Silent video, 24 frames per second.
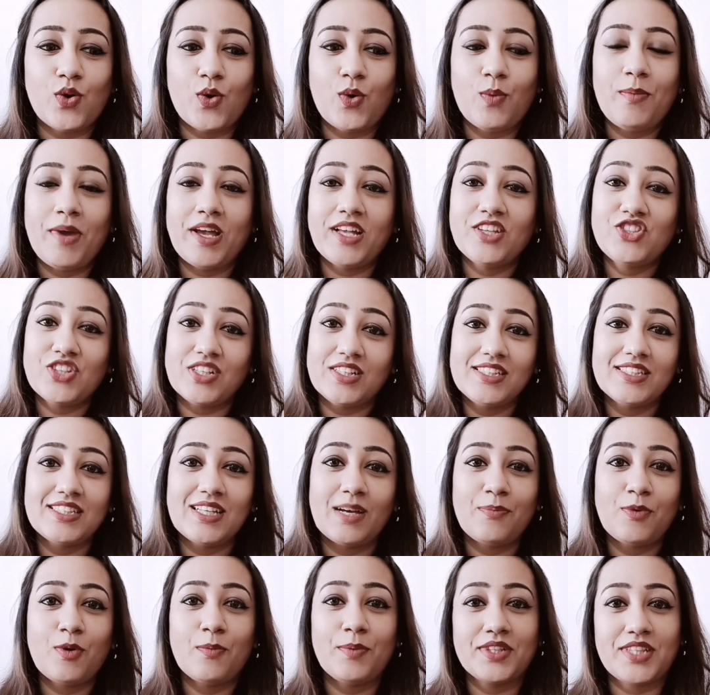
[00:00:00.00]
सो मैं जल्दी
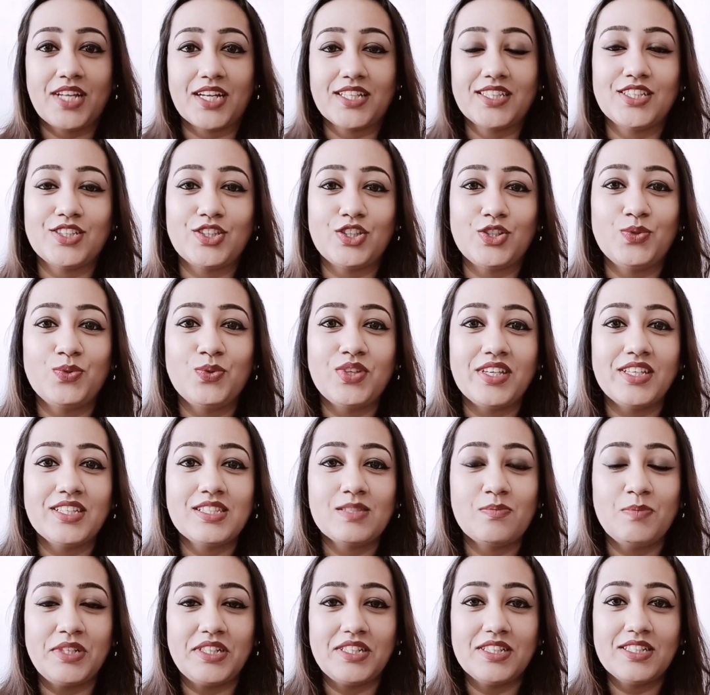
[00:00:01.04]
से आपको बता देती हूँ
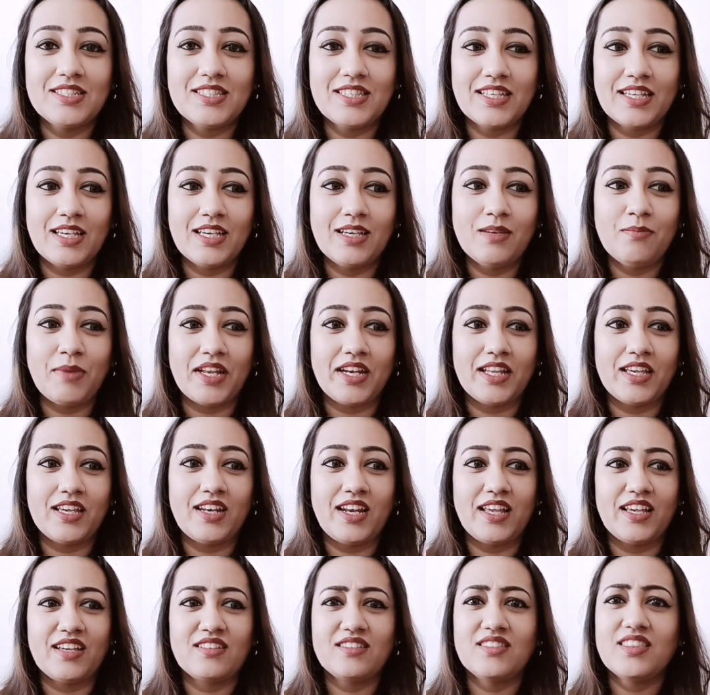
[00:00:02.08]
कि स्मिटन से
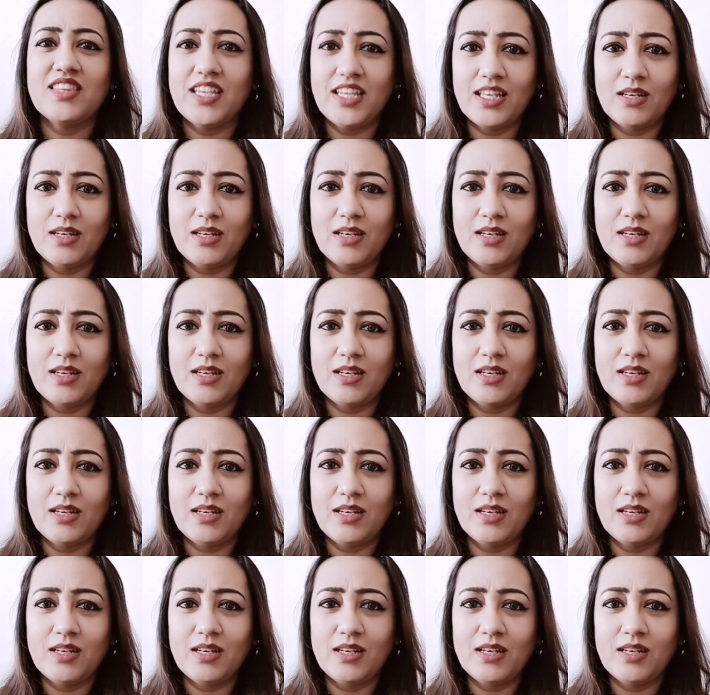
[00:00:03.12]
मैंने लाइक like,